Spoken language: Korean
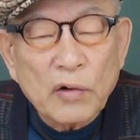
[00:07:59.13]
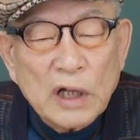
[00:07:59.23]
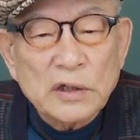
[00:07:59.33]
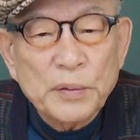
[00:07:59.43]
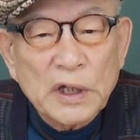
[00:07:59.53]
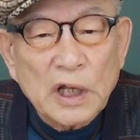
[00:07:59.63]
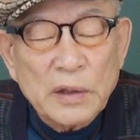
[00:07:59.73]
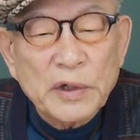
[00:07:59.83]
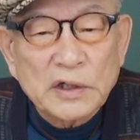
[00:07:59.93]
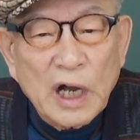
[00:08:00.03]
화전민
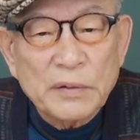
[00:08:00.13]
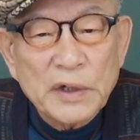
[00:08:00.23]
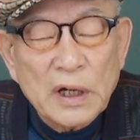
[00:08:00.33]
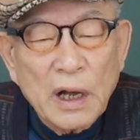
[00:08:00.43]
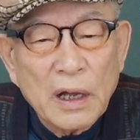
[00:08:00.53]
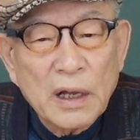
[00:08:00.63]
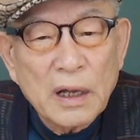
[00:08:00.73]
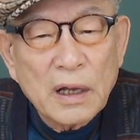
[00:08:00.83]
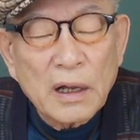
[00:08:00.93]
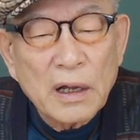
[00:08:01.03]
개념이 그거 아닙니까?
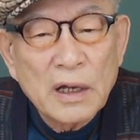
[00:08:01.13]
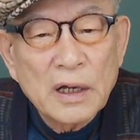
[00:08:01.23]
어.